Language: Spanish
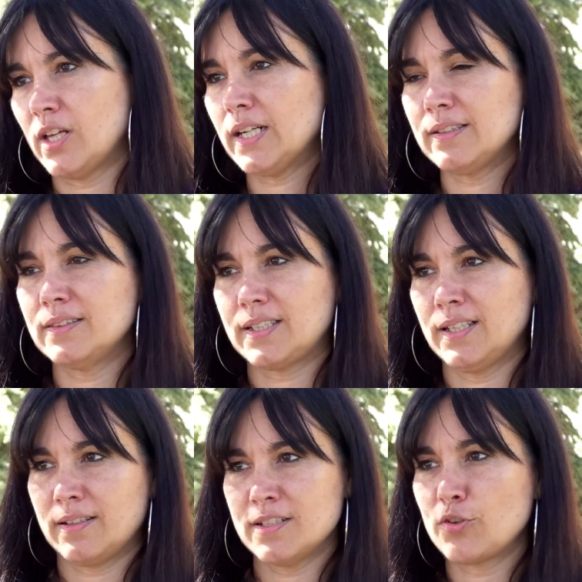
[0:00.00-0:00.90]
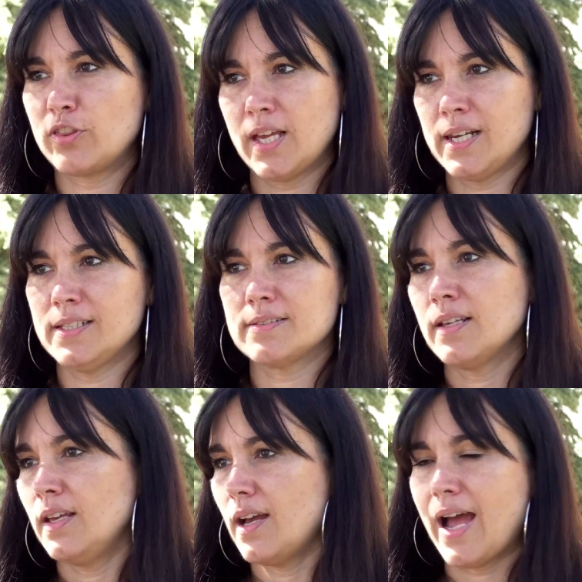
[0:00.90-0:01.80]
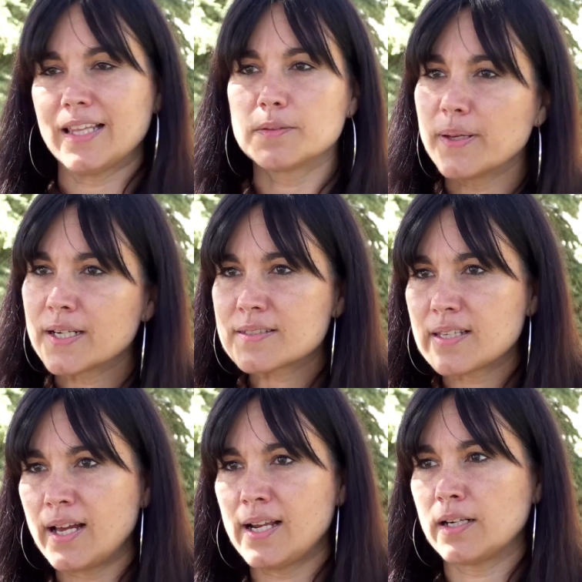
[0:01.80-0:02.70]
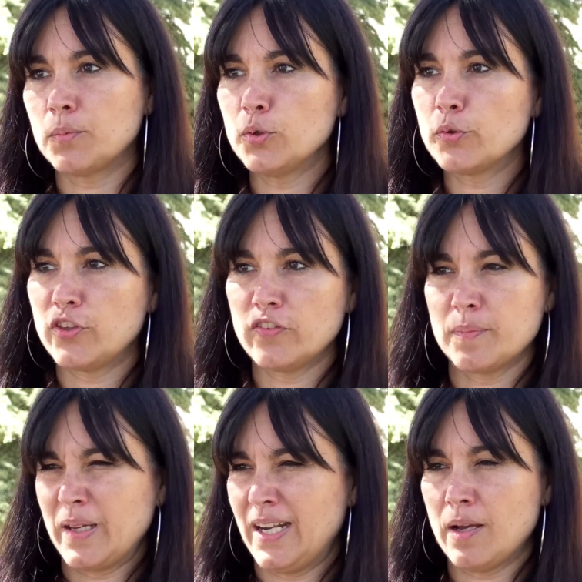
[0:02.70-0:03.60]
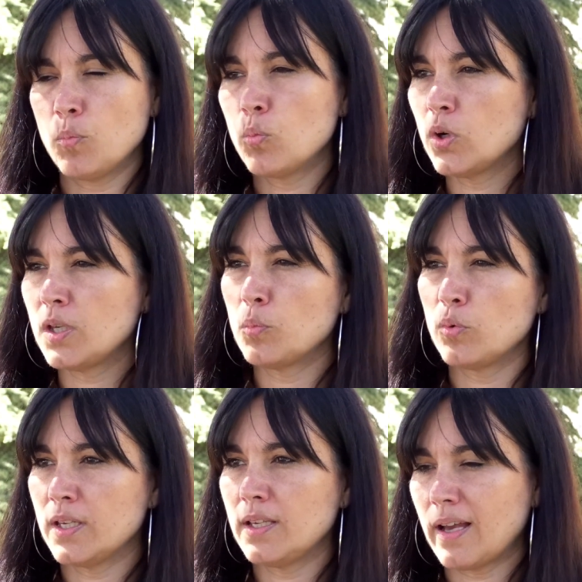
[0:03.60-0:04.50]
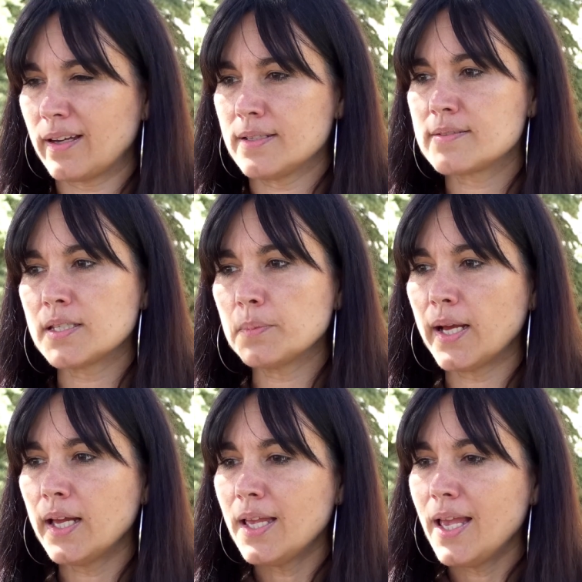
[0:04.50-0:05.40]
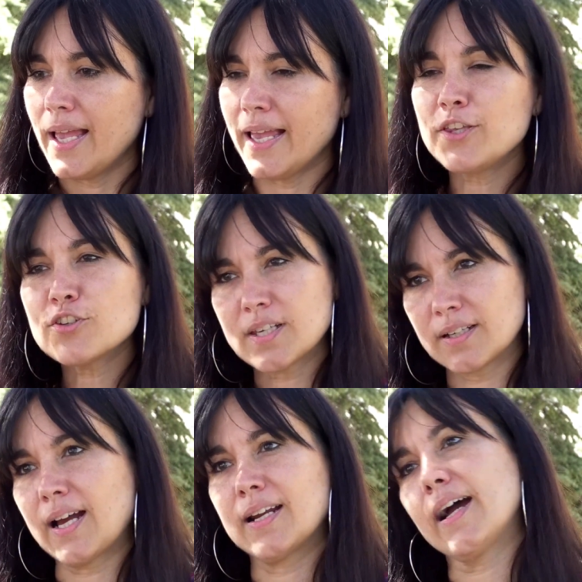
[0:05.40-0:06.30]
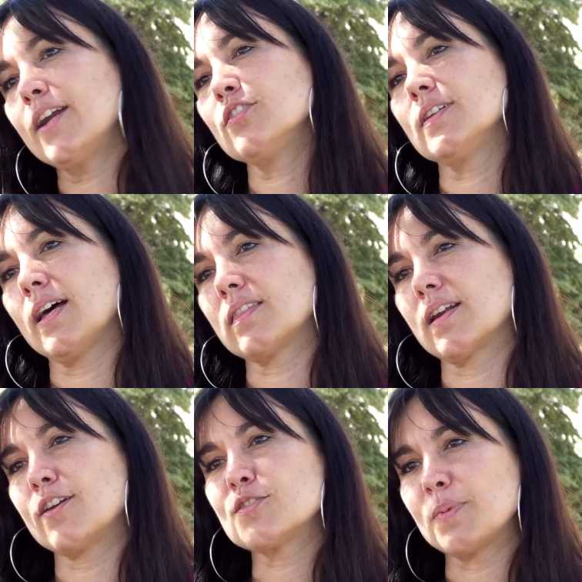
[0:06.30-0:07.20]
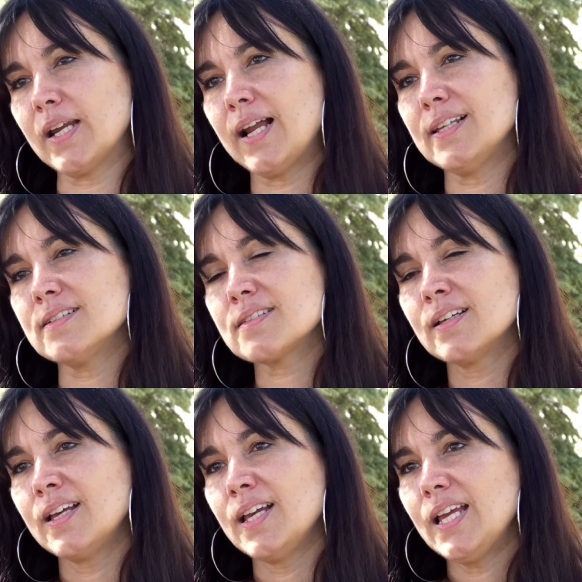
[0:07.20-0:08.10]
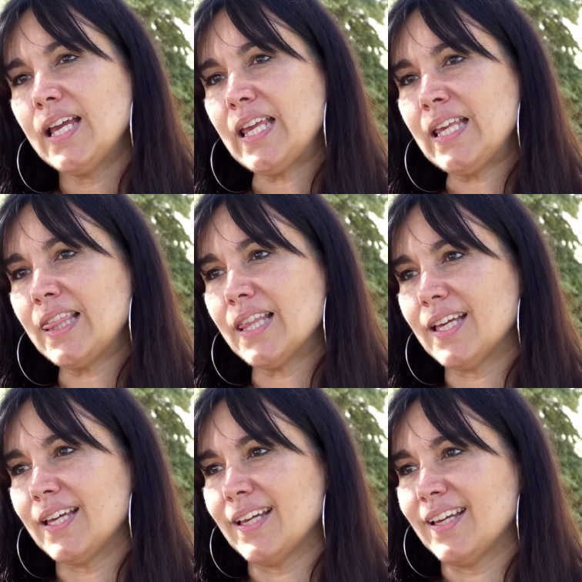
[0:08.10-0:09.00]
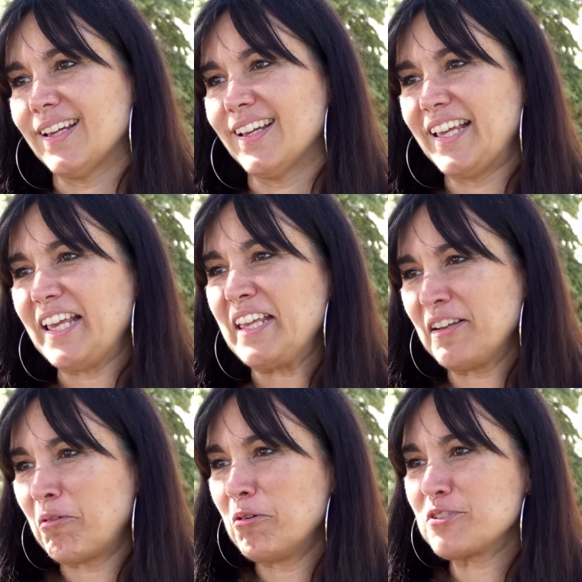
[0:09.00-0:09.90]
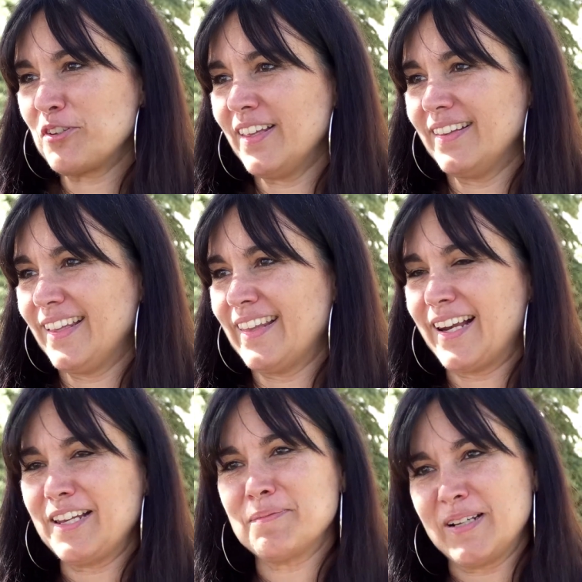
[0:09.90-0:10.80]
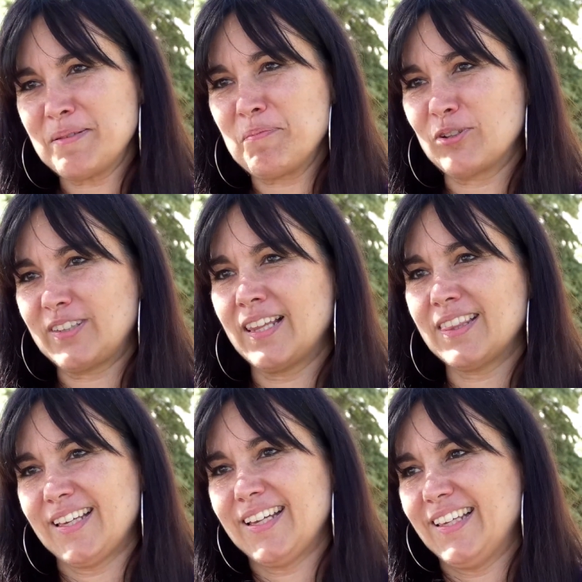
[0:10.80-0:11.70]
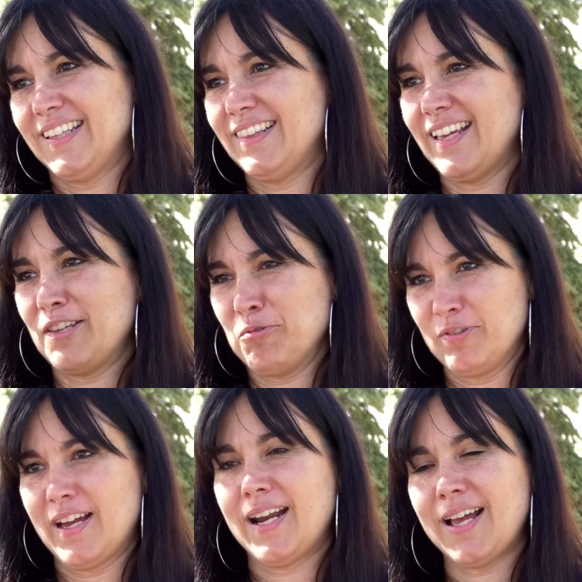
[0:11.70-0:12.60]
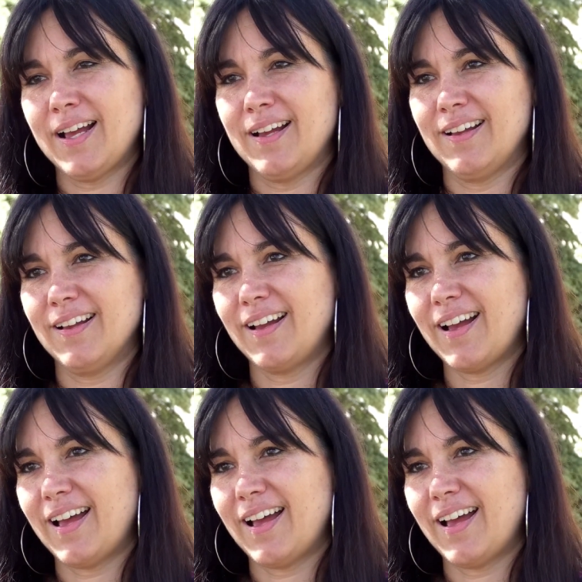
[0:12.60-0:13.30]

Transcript: a toda la gente que en redes sociales adversa a la revolución de manera muy, muy agresiva, ellos se encargaron de hacerlos virales y de incluso de, darles más importancia y de ayudar a,